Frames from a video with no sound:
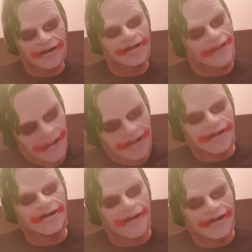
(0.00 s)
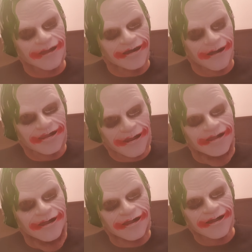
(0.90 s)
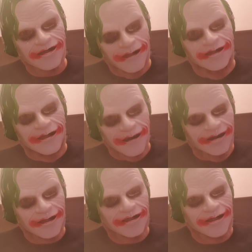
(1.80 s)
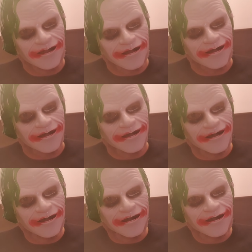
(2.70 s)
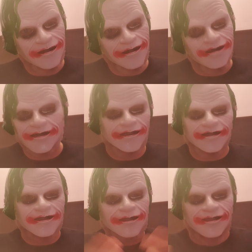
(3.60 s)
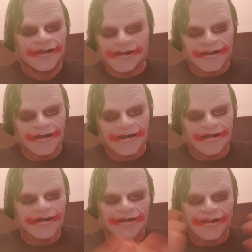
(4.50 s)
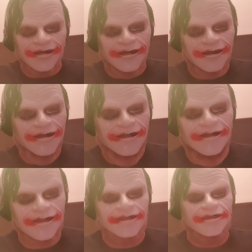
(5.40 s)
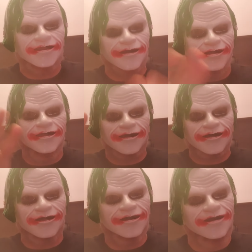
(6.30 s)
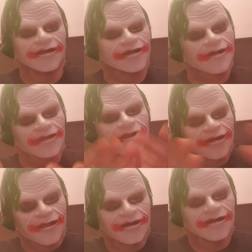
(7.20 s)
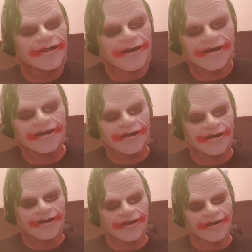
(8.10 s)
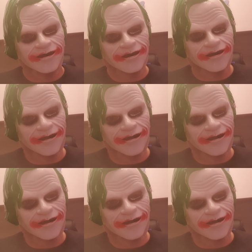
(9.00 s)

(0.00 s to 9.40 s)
Dille le cose come stanno, caro Marietto. Non ti vantare di uno scudetto che magari ti sei trovato tra le mani così che non sapevi nemmeno tu.